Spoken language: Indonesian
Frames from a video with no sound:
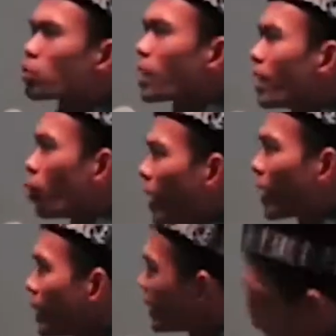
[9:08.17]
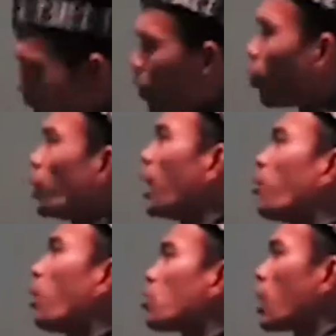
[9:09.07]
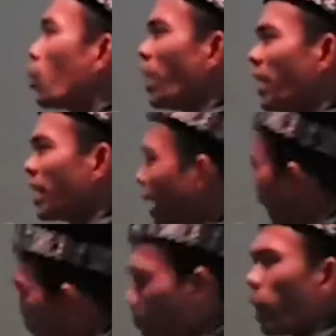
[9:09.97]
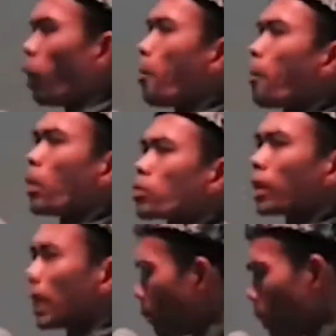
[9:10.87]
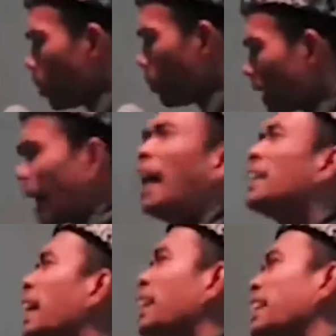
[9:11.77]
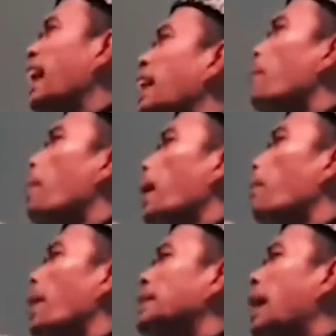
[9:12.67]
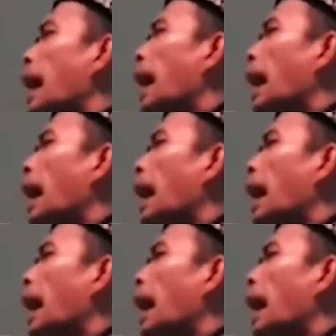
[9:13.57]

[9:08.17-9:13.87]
Pak Ustadz. Udah kerja? Udah Pak Ustadz. Udah nikah? Belum Pak Ustadz. Kenapa belum nikah? Nyari yang ada empat-empatnya.